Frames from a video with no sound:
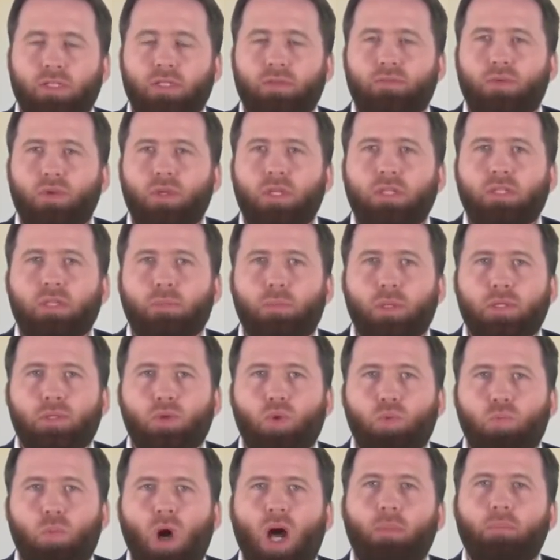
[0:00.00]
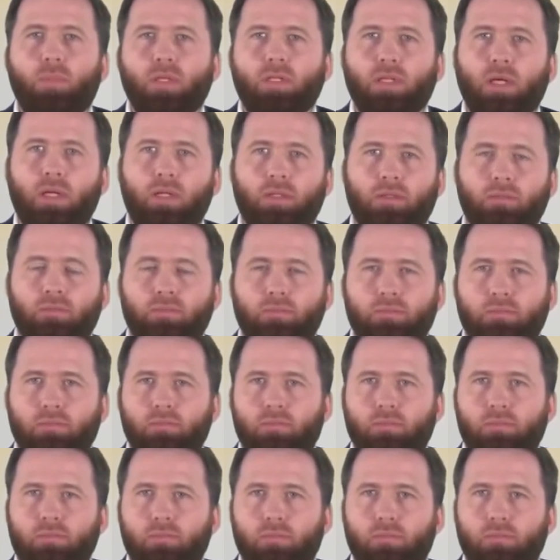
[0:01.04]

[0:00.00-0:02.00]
was sie von dieser Person Mohammed halten,